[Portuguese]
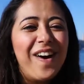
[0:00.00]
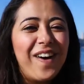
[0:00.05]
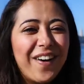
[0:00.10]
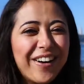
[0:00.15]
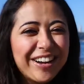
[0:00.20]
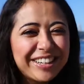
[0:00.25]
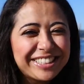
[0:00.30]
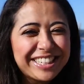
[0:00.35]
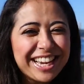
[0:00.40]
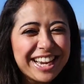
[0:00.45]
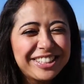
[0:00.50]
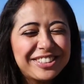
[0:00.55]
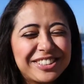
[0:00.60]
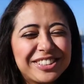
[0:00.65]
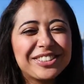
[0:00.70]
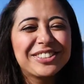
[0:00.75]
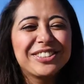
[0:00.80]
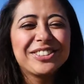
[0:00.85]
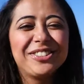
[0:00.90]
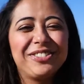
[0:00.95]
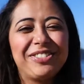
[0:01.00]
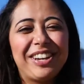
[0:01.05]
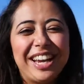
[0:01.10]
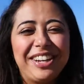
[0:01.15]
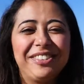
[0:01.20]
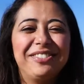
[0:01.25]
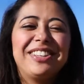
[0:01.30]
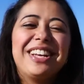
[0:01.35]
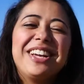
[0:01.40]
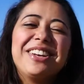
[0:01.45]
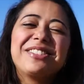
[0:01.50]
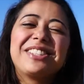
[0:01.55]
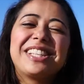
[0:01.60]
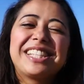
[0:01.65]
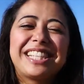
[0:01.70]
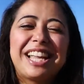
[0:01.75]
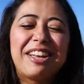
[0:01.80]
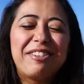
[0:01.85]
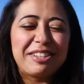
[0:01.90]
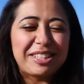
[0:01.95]
Oi, gente, tudo bem?
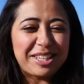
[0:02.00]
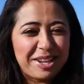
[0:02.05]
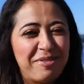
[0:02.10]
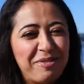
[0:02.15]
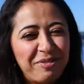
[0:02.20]
Vocês devem estar